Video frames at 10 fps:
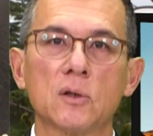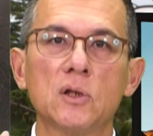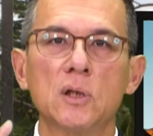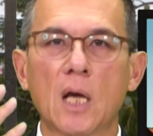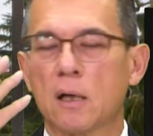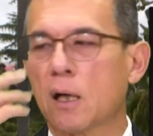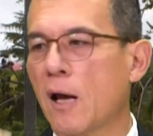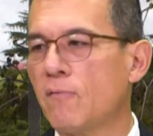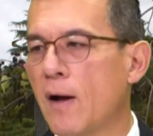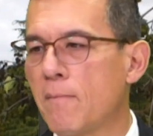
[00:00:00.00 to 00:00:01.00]
经济改革
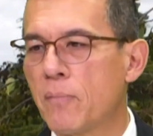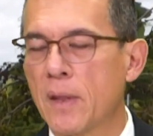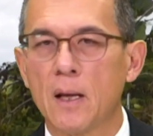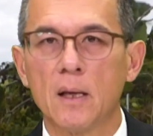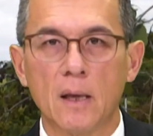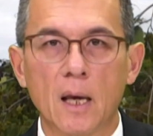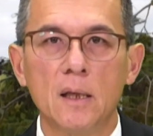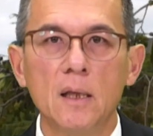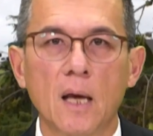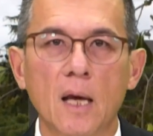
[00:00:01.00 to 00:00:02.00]
开放也
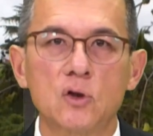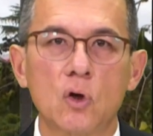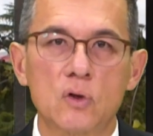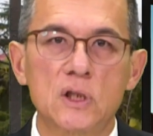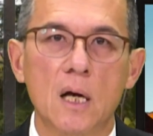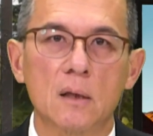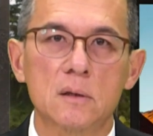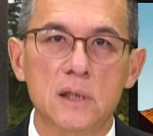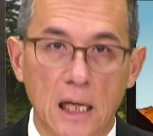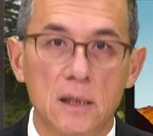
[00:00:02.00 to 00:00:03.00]
应该走上
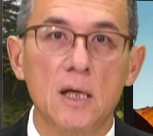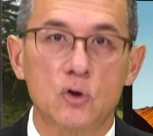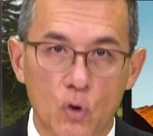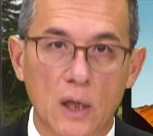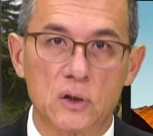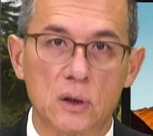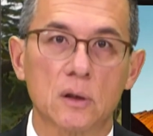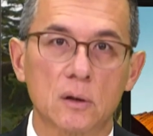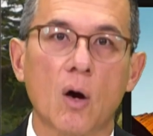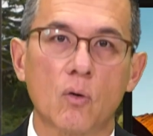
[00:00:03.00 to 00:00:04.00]
产业转型
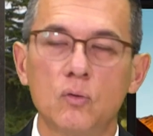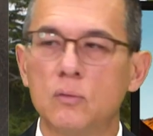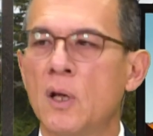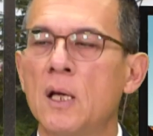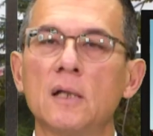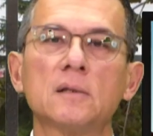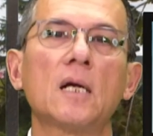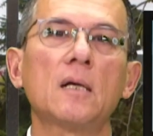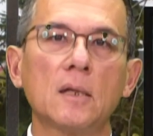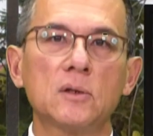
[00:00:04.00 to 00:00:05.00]
的道路，
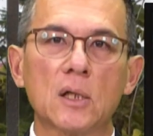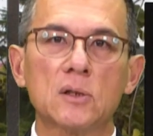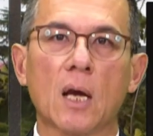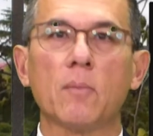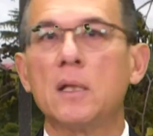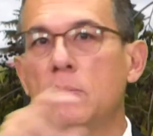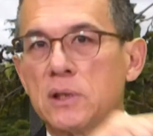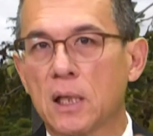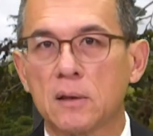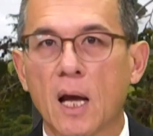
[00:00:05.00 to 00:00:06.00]
当然讲起来没那么
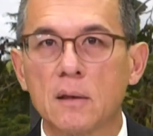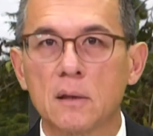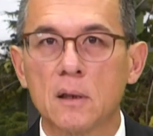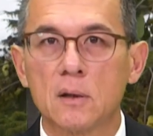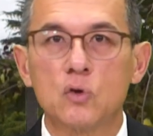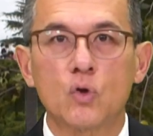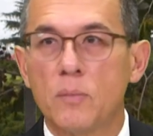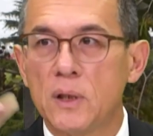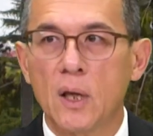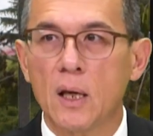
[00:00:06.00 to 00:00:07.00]
简单。你说
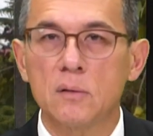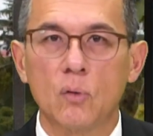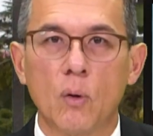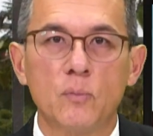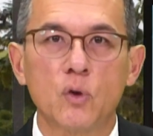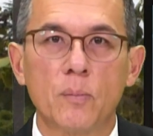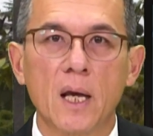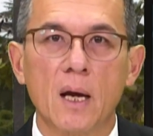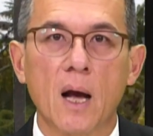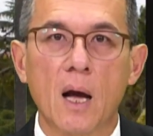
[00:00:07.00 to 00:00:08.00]
明天我们就不
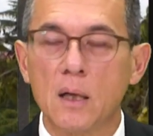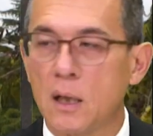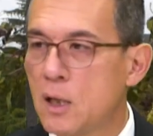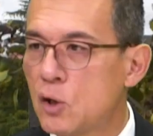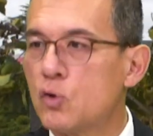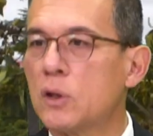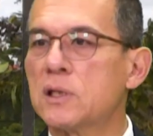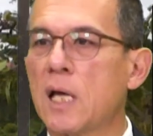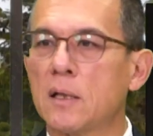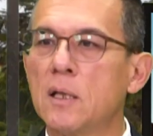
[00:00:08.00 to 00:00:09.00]
炼钢了，所有的
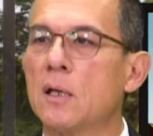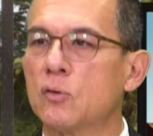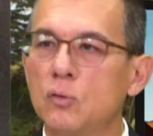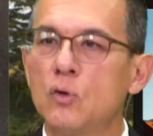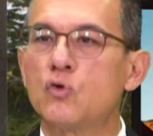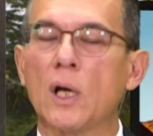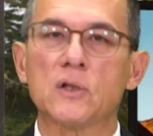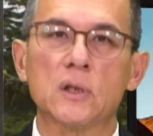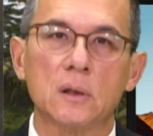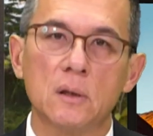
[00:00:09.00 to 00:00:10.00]
产业通通转
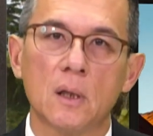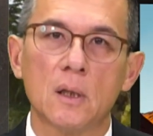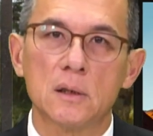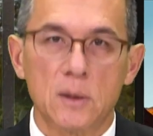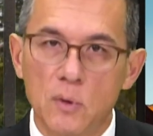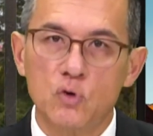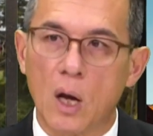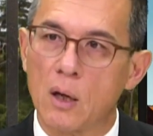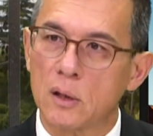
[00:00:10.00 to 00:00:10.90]
型，怎么转？